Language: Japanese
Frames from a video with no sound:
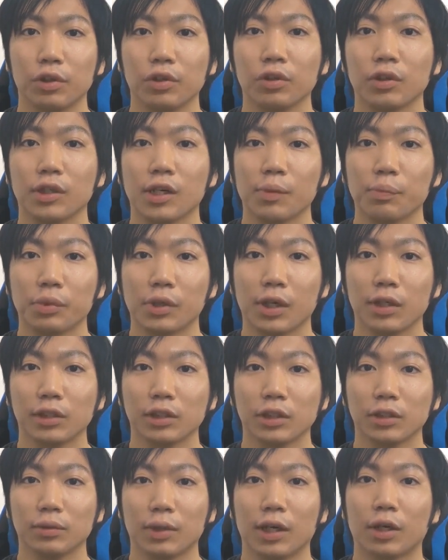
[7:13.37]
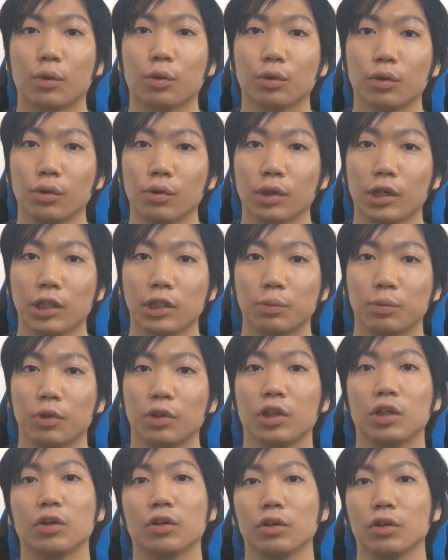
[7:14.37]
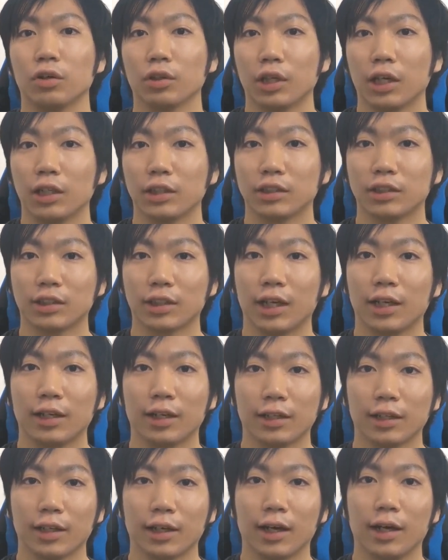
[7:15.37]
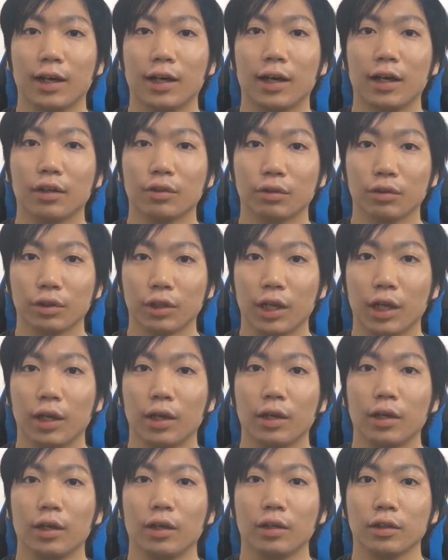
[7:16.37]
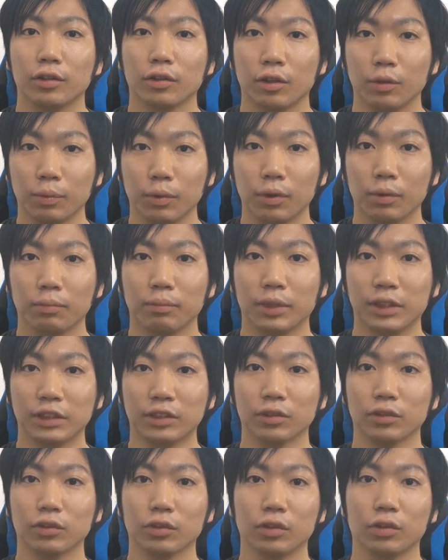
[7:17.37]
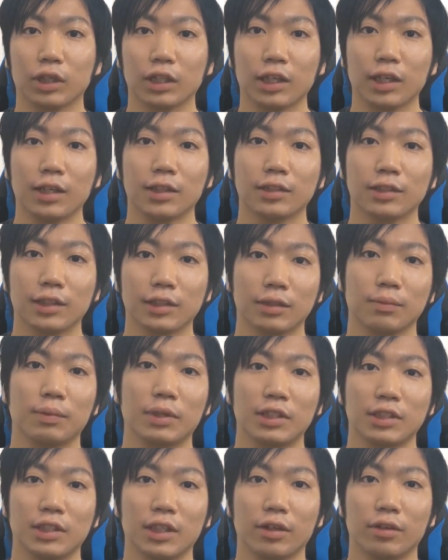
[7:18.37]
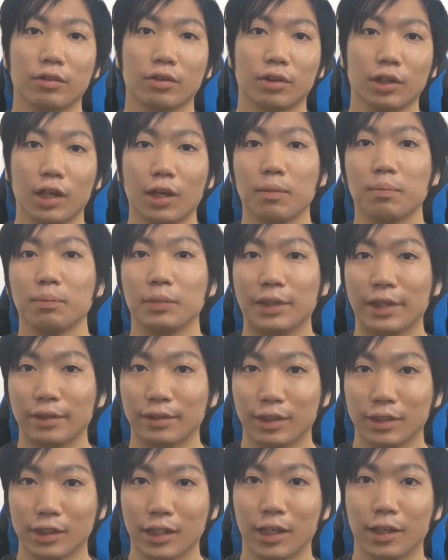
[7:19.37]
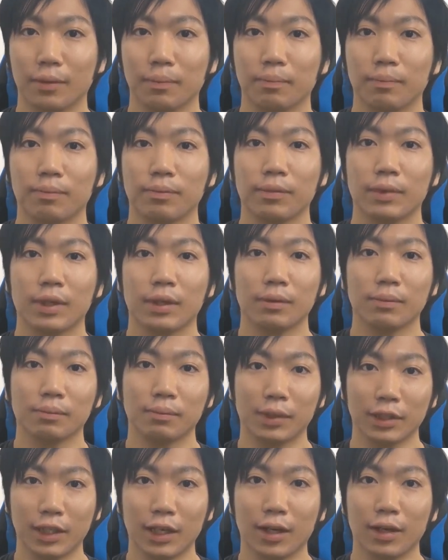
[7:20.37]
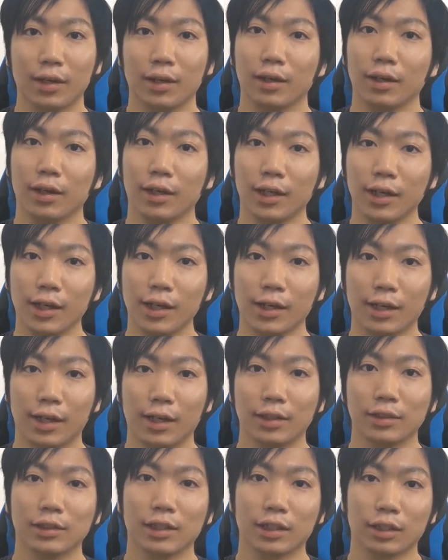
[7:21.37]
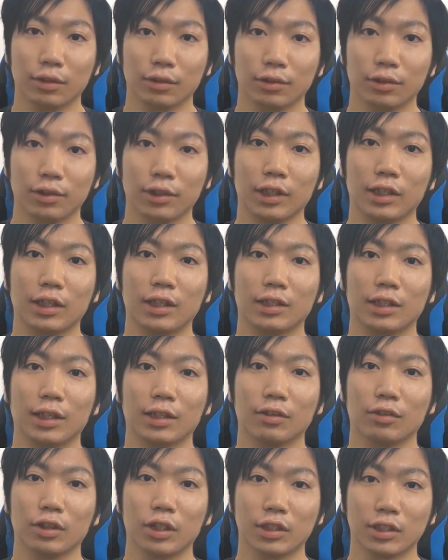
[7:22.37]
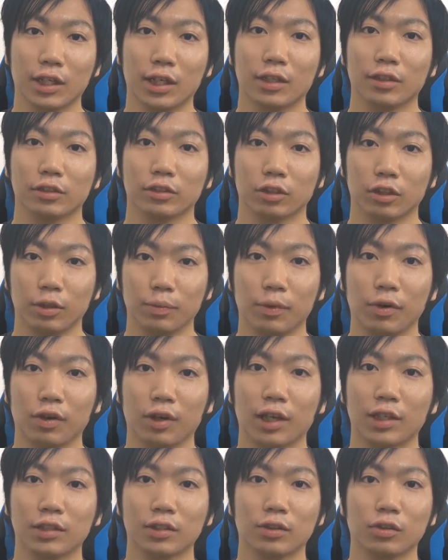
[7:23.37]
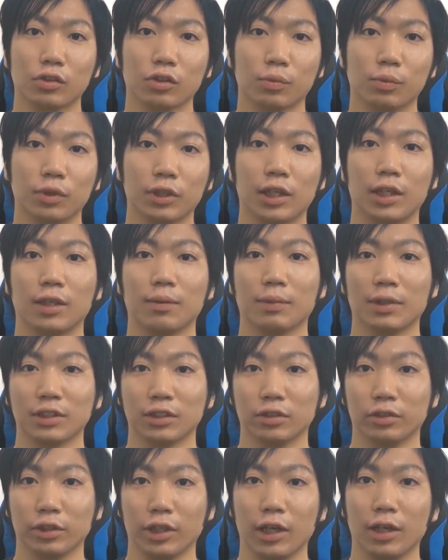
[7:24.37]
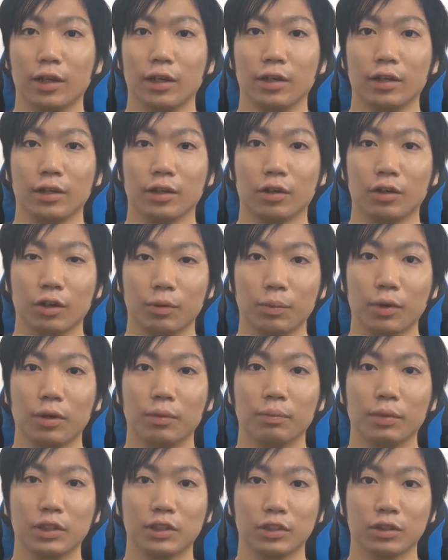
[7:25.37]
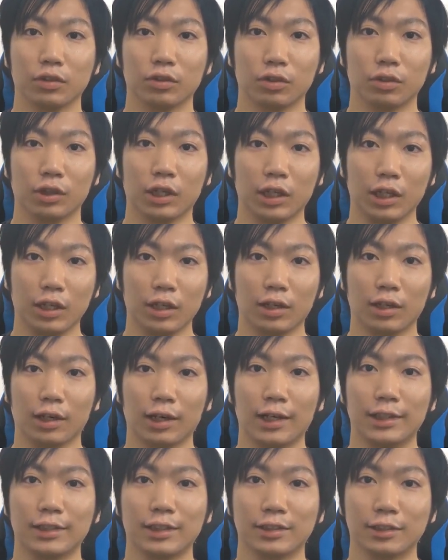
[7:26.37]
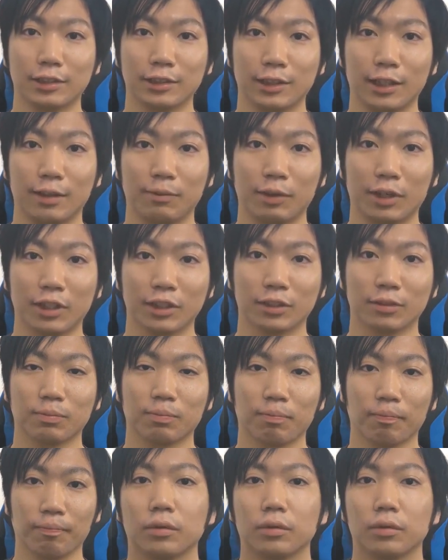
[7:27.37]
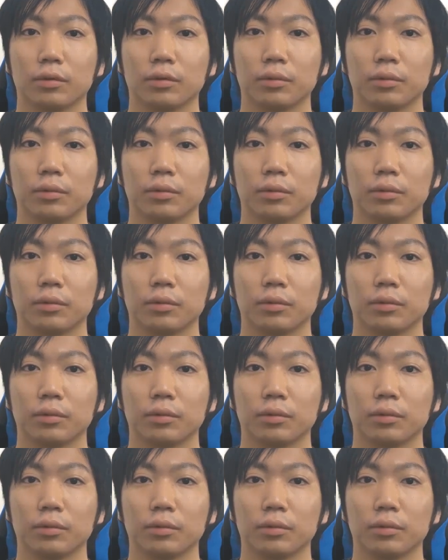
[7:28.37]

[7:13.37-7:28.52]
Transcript: VLOOKUP 関数はこの他にもいろいろな使い方があるので、それも別の動画で説明しているので見てください。また、エラーが先ほど出ていたのですが、それも消すこともできますので、これも別の動画で解説しています。